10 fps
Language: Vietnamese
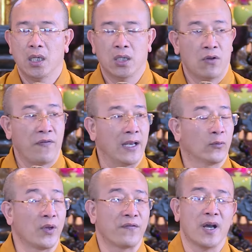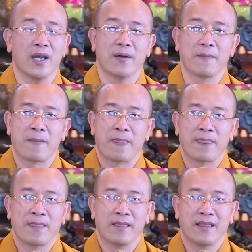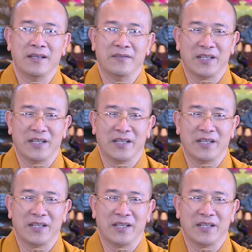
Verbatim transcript: thế có phải là tuyệt vời không đấy